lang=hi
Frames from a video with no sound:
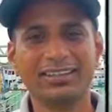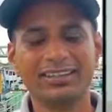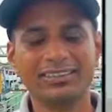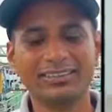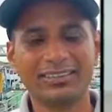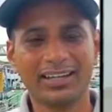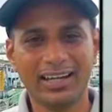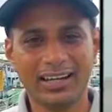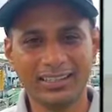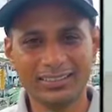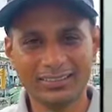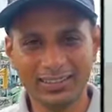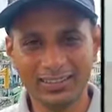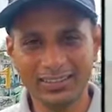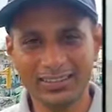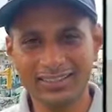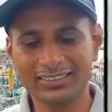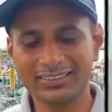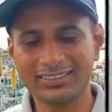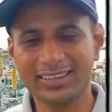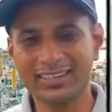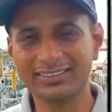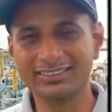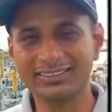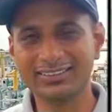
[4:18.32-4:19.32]
यह जहाज
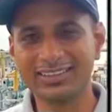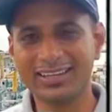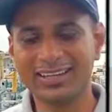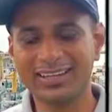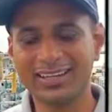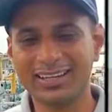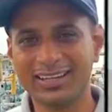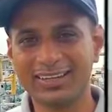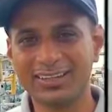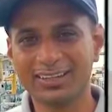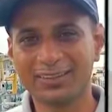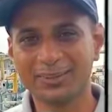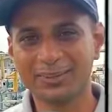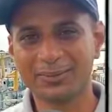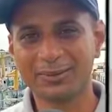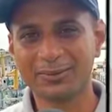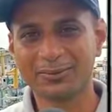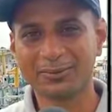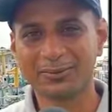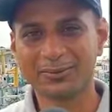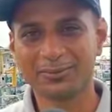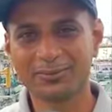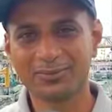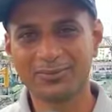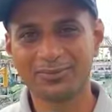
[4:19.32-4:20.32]
कलकत्ता से आया है
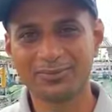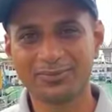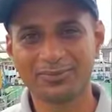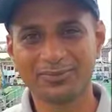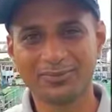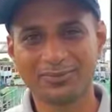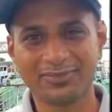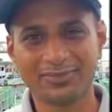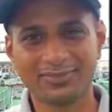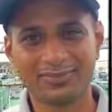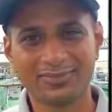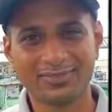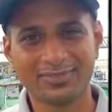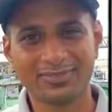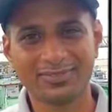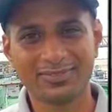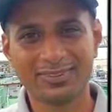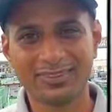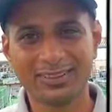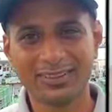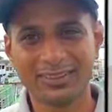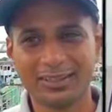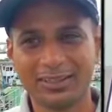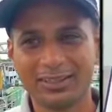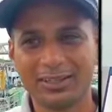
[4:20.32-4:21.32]
किस लिए आया है पटना
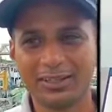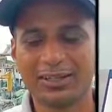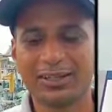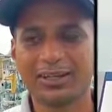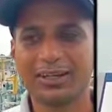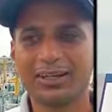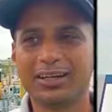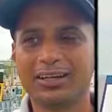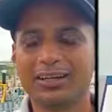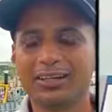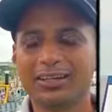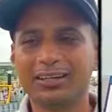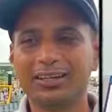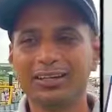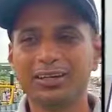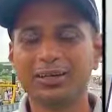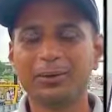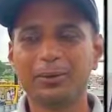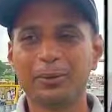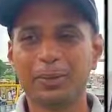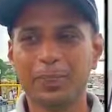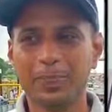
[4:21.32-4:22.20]
ये